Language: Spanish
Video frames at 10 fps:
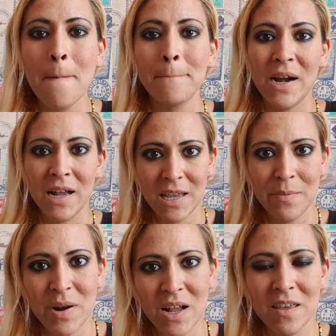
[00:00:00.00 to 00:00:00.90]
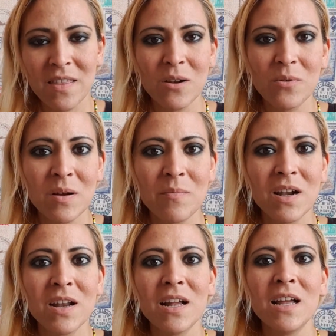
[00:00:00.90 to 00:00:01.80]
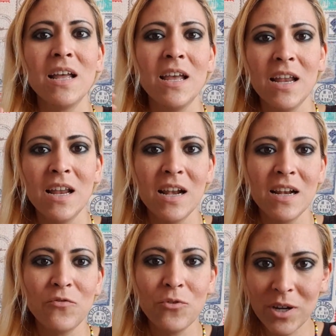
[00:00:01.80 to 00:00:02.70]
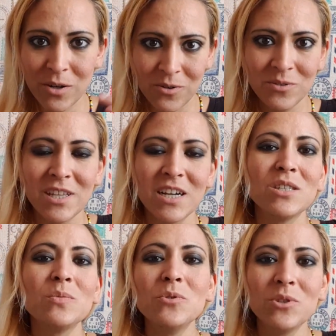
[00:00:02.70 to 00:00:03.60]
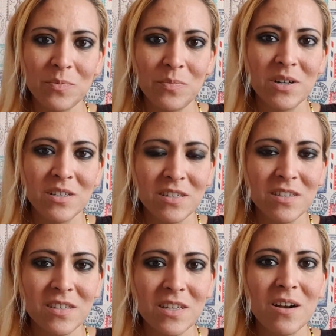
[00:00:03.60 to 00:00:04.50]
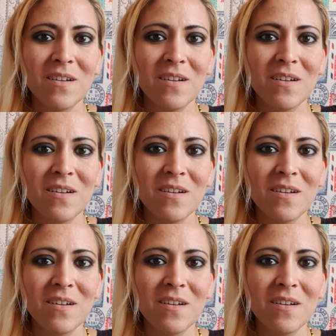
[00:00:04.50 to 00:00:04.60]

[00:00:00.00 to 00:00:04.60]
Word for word: ¿Para qué? Para que de alguna manera el fuego transmute, por así decirlo,